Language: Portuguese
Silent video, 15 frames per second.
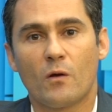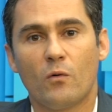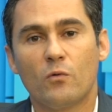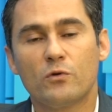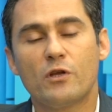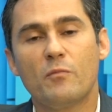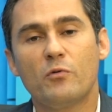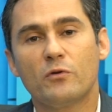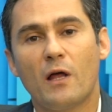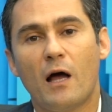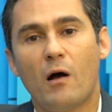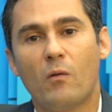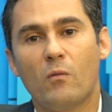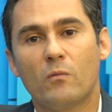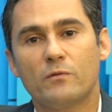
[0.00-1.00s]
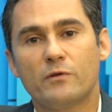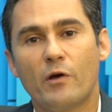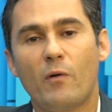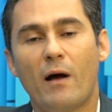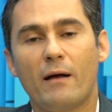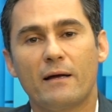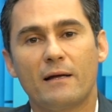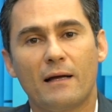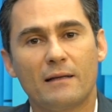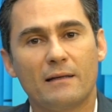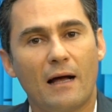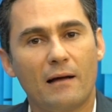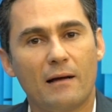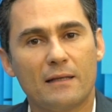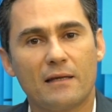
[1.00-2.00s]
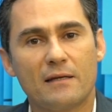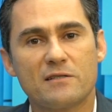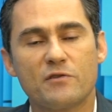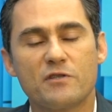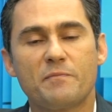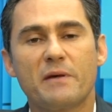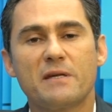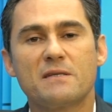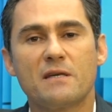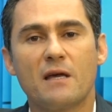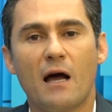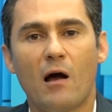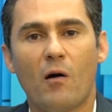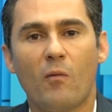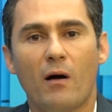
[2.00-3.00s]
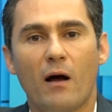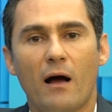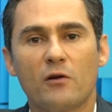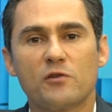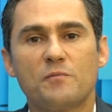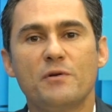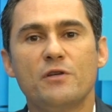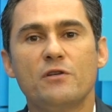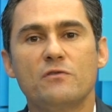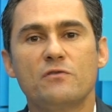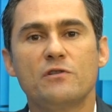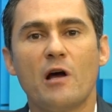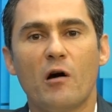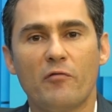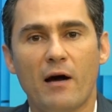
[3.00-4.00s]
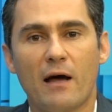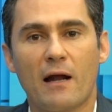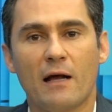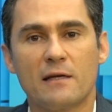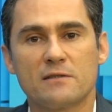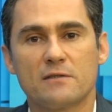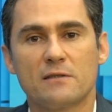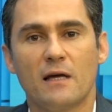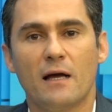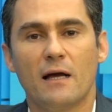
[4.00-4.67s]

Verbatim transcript: O tribunal deu atenção especial aos pedidos de alvarás.